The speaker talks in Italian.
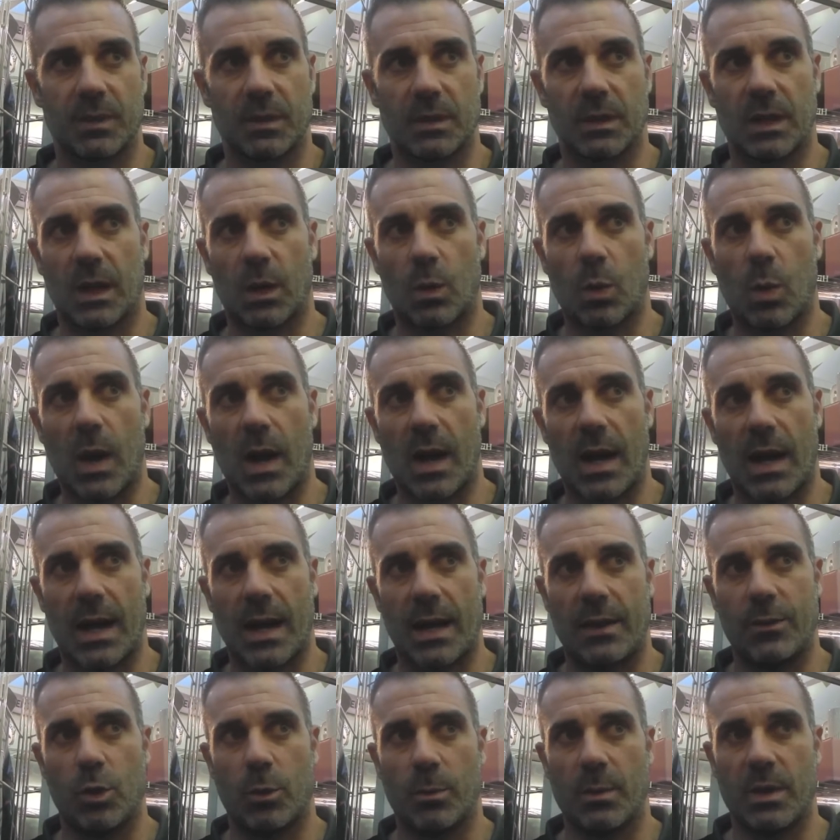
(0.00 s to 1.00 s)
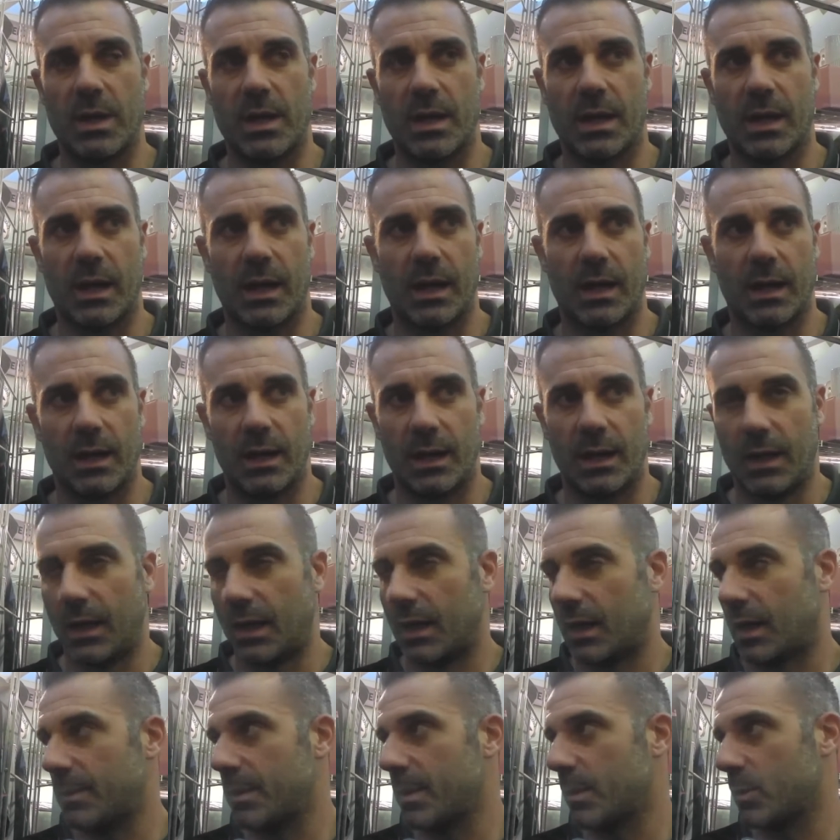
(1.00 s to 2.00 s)
Da qua a domenica
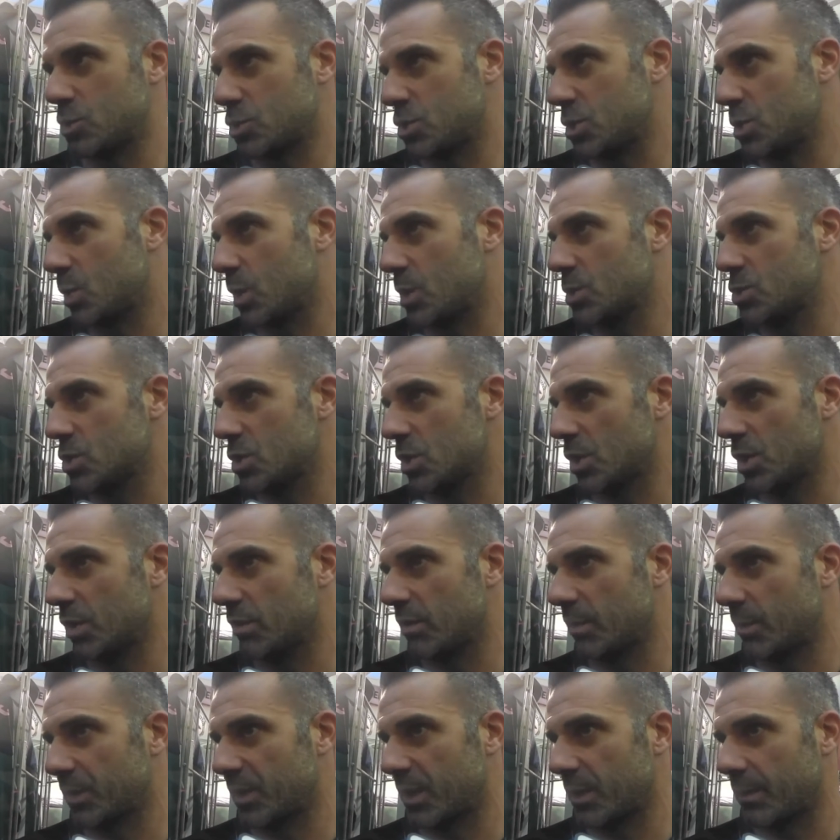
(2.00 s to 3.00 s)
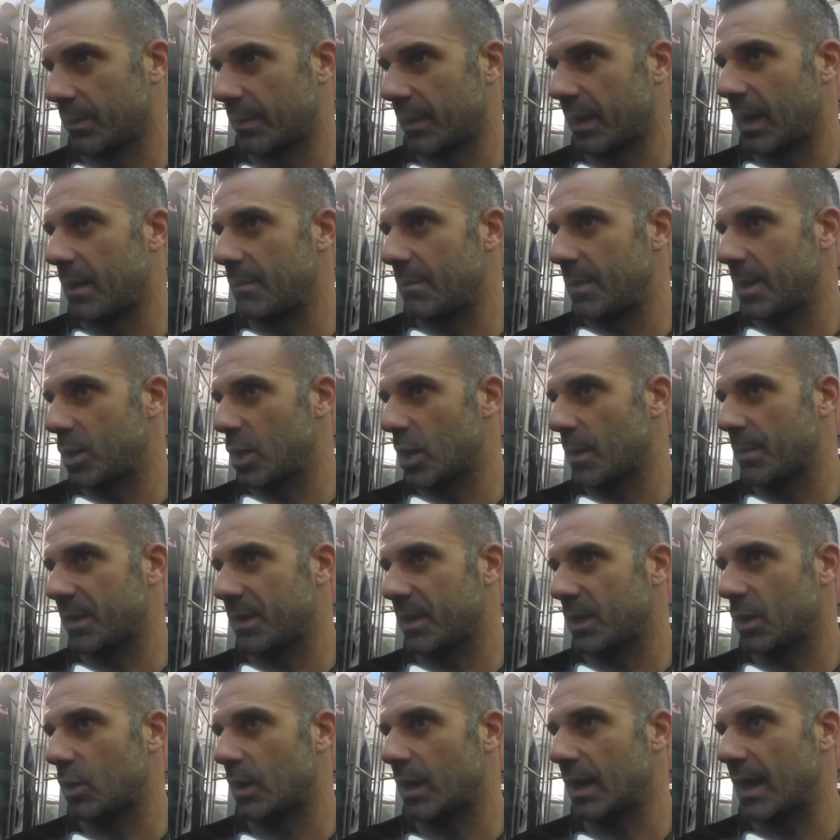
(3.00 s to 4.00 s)
abbiamo 5 giorni dove poter provare al meglio la
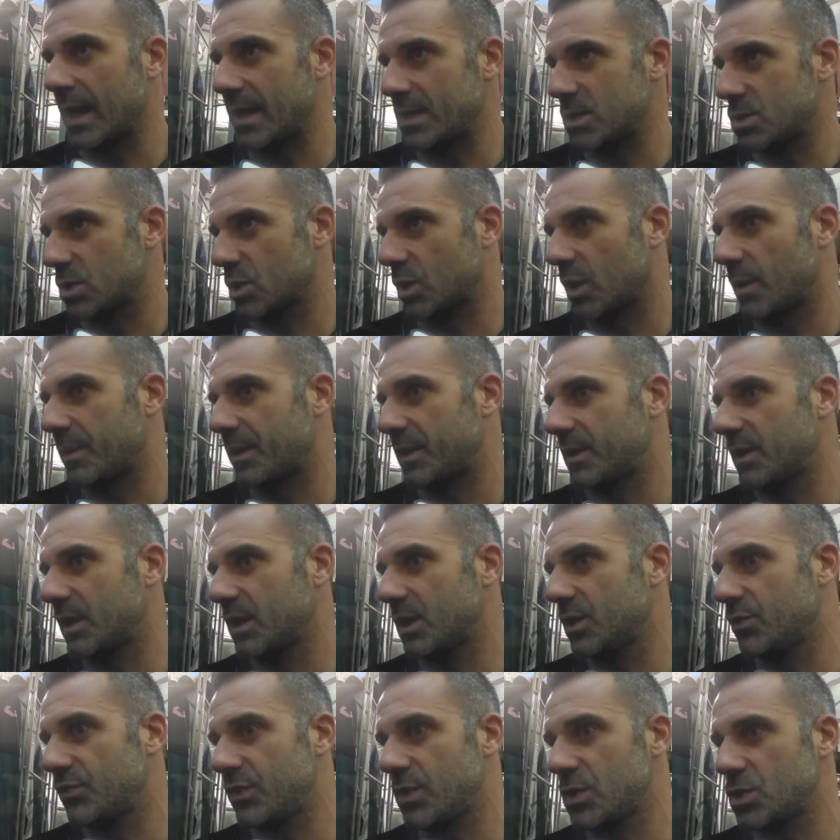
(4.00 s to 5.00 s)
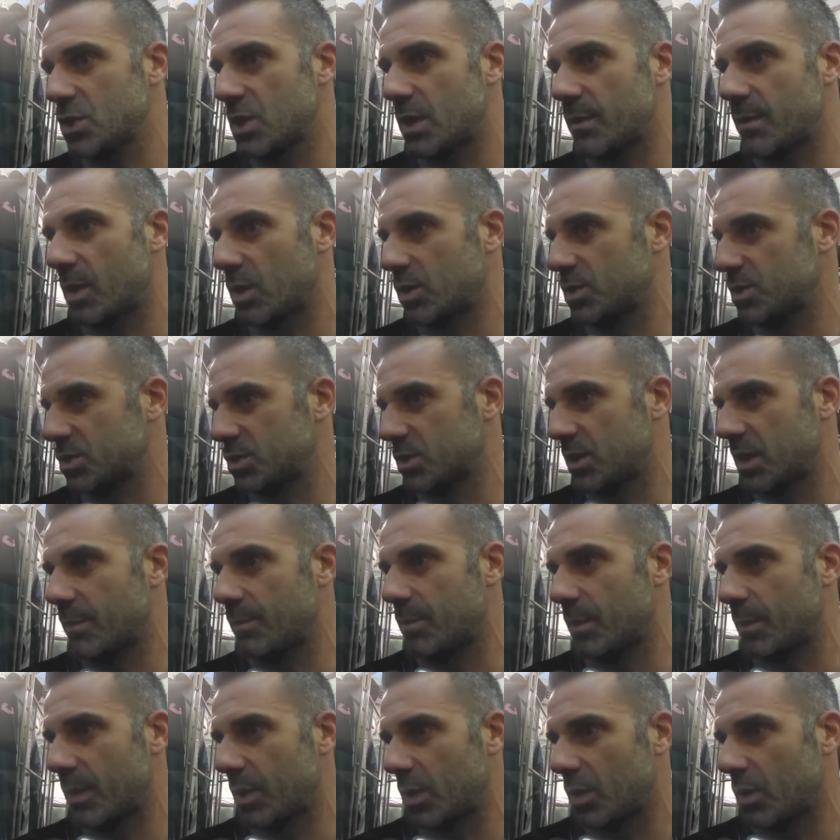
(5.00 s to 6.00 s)
partita con la Lazio, che è una partita difficile ma allo stesso
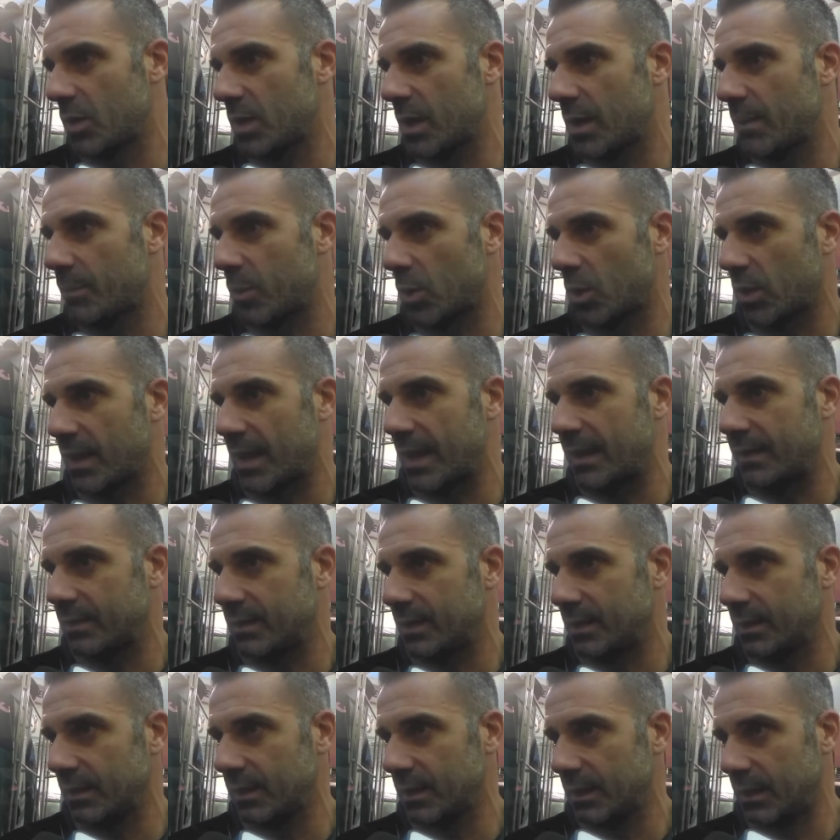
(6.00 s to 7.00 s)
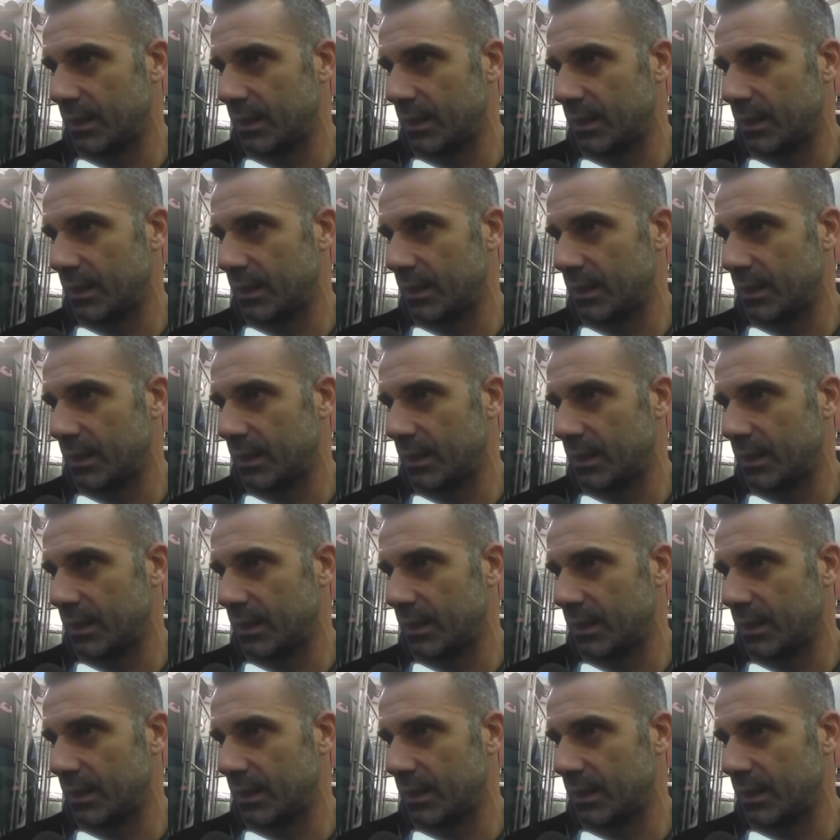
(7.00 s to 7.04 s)
tempo per noi è importante.